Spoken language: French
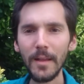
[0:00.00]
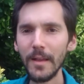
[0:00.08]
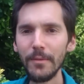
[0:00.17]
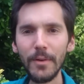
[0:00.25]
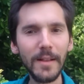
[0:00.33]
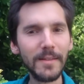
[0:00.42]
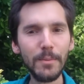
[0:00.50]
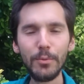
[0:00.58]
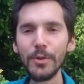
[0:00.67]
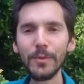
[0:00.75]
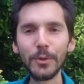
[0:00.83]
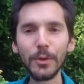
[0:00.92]
et, voilà, voilà, c'est
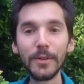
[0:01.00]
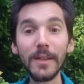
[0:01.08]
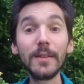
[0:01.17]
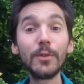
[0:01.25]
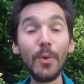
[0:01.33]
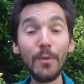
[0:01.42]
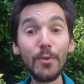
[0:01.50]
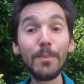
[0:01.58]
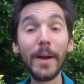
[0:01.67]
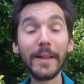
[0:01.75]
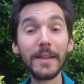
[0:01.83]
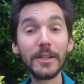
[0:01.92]
plus dans votre tête. Soit vous le
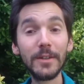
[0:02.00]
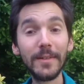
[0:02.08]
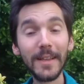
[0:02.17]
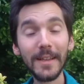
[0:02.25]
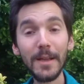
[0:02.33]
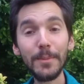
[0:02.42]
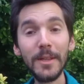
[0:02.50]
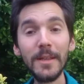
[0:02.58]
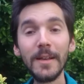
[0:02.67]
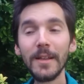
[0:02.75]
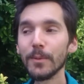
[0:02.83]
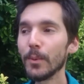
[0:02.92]
partagez avec un ami.
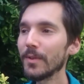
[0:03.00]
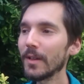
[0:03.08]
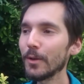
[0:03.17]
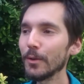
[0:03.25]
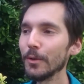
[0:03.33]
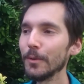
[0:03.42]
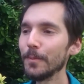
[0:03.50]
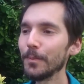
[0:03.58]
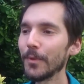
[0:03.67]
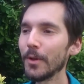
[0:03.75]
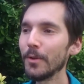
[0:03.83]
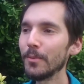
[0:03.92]
C'est pour ça que
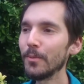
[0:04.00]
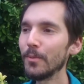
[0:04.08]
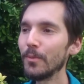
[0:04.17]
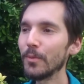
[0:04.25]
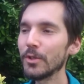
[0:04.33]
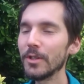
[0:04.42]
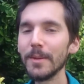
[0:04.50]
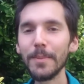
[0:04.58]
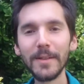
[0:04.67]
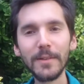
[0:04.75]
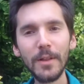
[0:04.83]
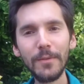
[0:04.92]
euh, moi j'ai des
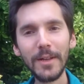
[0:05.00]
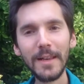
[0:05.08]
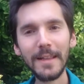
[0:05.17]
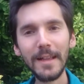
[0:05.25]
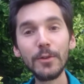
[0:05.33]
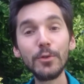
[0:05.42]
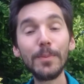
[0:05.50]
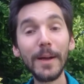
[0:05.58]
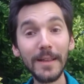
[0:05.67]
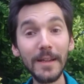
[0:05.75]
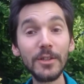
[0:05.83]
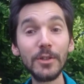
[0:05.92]
personnes avec lesquelles je
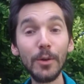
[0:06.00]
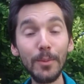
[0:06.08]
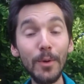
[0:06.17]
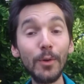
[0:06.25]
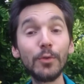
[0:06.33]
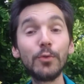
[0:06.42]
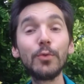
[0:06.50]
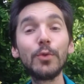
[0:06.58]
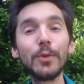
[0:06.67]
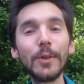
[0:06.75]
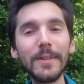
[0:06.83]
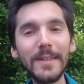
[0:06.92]
partage énormément en
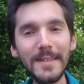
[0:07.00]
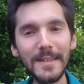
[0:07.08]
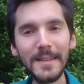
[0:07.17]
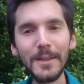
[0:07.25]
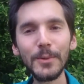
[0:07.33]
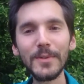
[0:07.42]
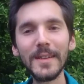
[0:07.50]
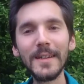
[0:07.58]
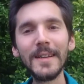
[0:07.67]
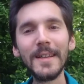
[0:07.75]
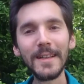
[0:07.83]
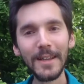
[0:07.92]
toute authenticité. Donc c'est
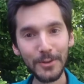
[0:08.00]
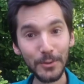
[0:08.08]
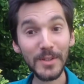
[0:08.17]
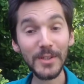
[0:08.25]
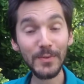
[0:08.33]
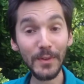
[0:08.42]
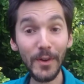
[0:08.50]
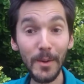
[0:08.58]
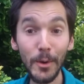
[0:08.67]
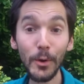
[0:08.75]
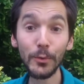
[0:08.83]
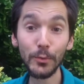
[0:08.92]
quelque chose qui se fait
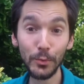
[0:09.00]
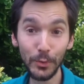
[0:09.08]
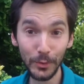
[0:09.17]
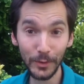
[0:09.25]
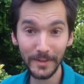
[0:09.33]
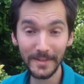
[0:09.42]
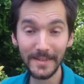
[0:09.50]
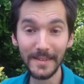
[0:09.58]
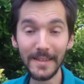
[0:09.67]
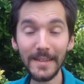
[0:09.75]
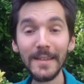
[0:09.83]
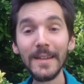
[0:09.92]
vraiment en toute
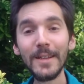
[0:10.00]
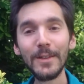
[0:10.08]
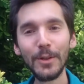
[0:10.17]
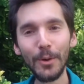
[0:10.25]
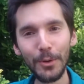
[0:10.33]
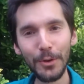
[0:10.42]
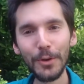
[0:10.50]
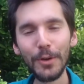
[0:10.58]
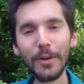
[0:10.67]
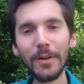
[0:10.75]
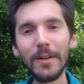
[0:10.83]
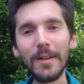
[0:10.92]
authenticité dans le
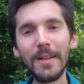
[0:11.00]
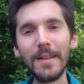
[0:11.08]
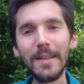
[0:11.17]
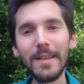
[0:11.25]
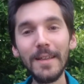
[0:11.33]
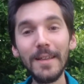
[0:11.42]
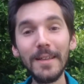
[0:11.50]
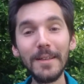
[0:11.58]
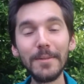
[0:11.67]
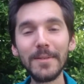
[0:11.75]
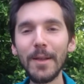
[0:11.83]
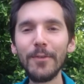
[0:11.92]
cœur. Et
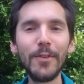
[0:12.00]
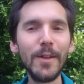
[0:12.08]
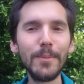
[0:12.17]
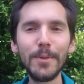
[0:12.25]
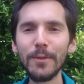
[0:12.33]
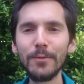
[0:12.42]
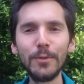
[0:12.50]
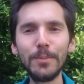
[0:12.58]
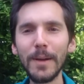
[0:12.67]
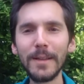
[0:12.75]
ça fait un bien fou